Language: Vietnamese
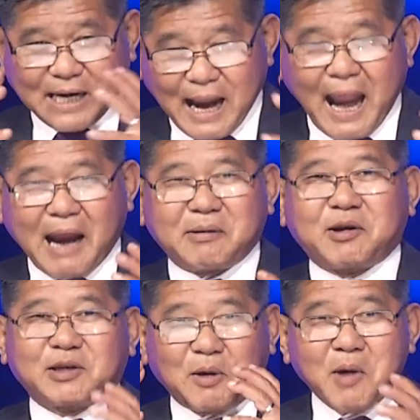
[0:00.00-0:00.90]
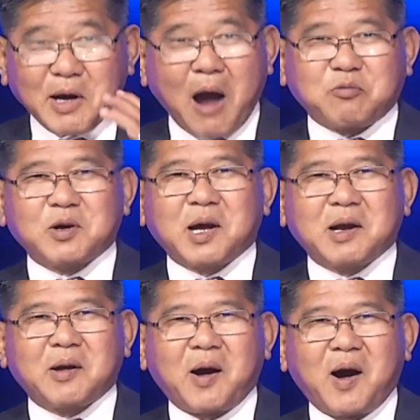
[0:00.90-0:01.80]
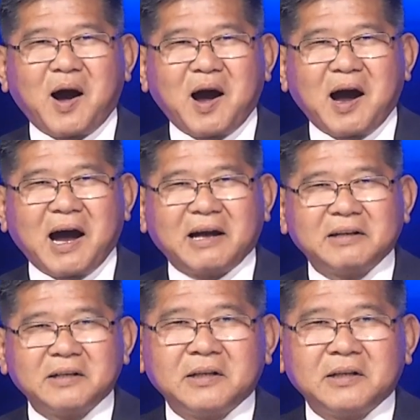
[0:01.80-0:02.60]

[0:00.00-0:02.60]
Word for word: nạ mà còn chống hơi độc nữa cơ. Đó.